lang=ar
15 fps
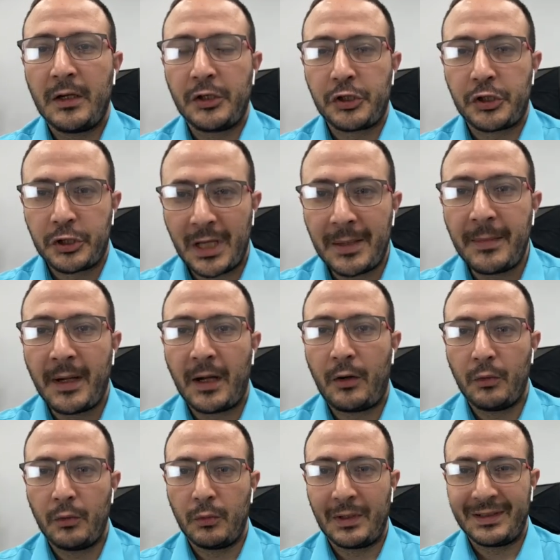
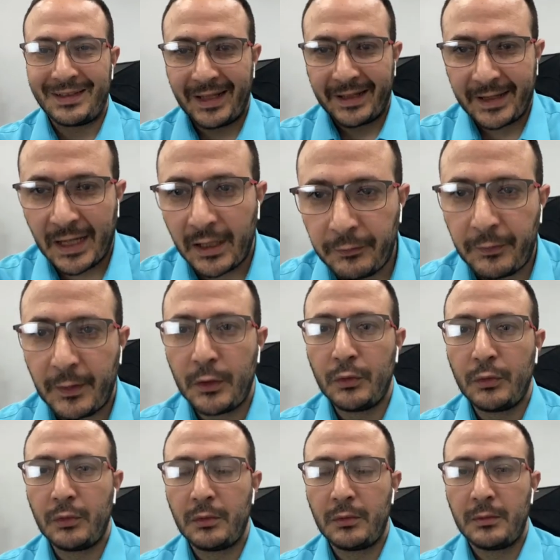اجتمعوا
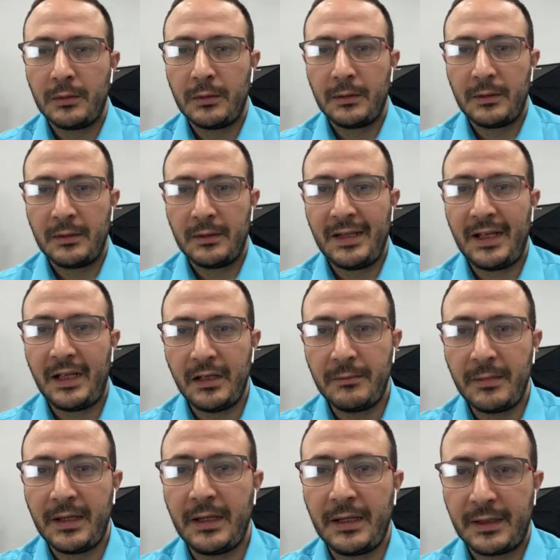وتكافلوا
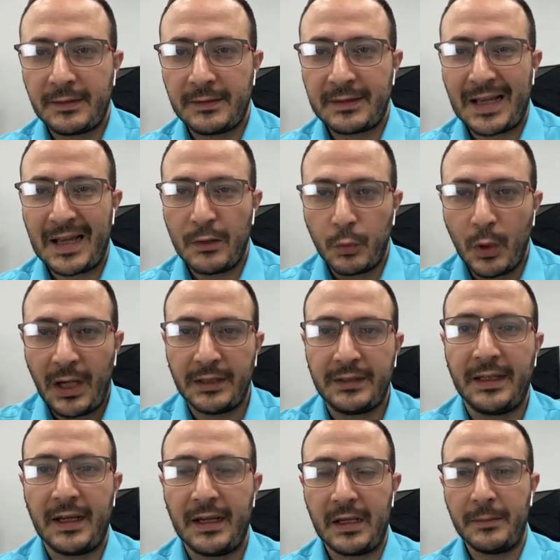لحماية
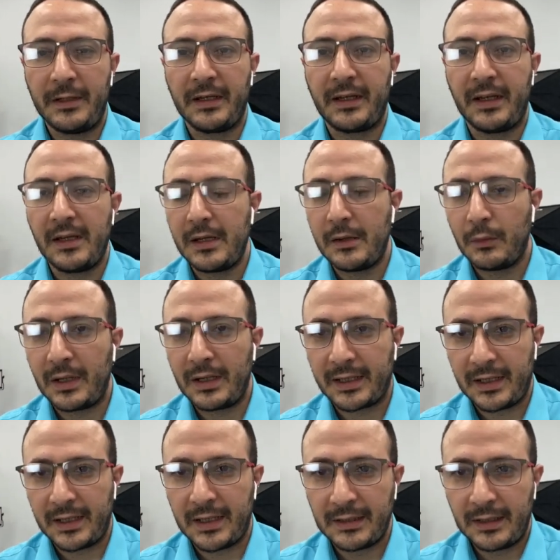الوحدة الأمريكية
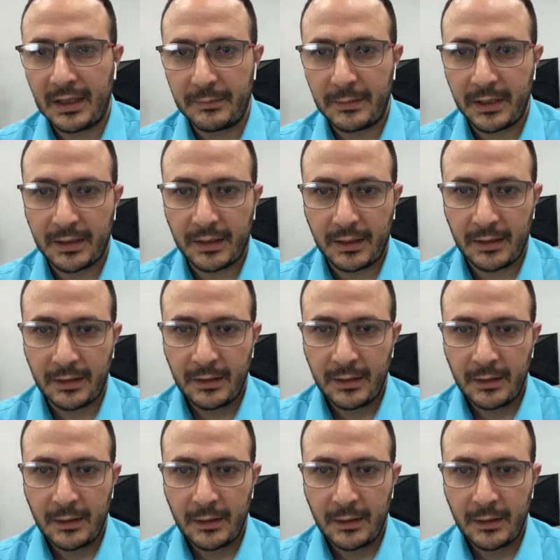والكيان الأمريكي